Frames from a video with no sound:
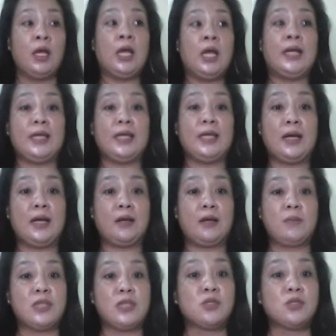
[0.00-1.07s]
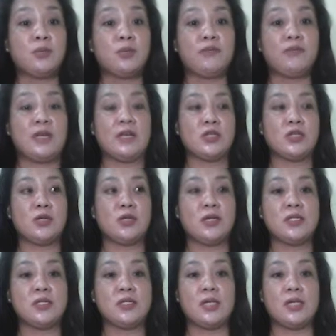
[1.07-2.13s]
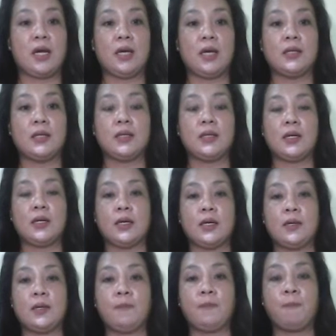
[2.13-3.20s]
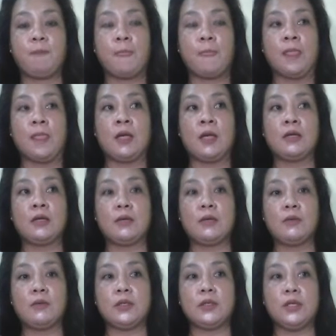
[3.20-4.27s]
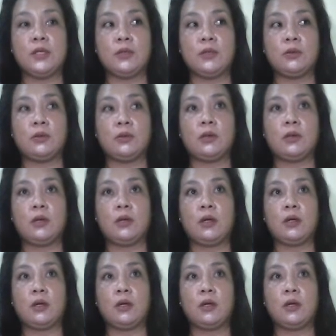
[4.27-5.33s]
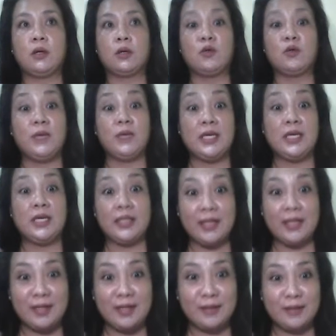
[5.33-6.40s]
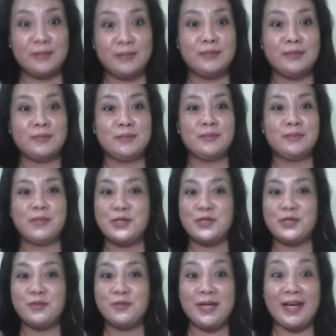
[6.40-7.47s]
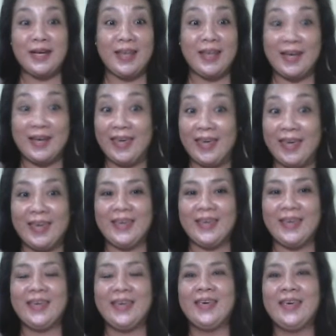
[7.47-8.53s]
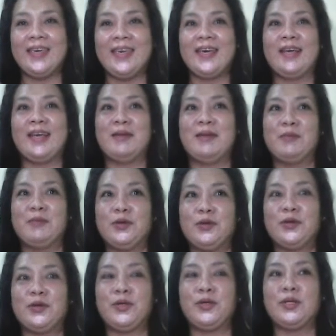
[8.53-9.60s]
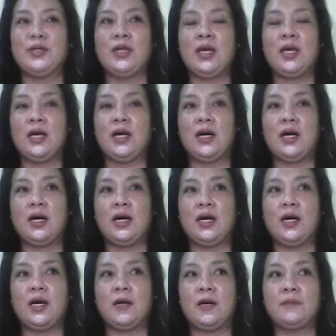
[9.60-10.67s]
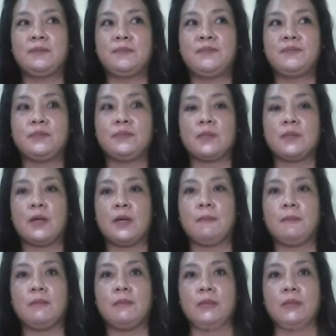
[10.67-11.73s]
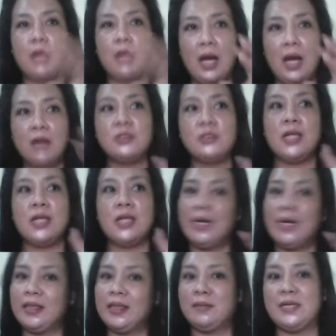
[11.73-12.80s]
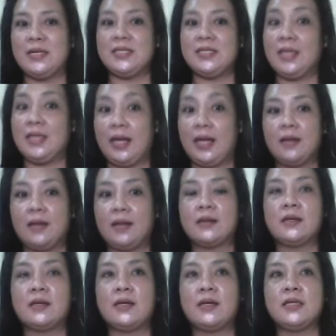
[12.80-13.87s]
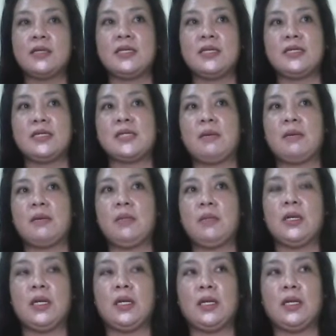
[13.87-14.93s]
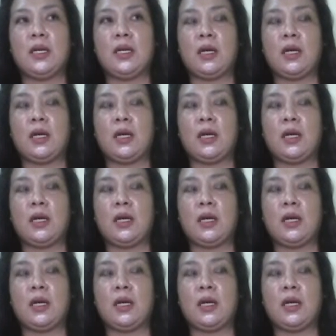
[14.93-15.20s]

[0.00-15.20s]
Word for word: na medyo professionals na at uh, ang tawag dito, uh, kumikita na ng medyo malaki-laki. Alam mo yon um, halos lahat naman sila sinasabi nila na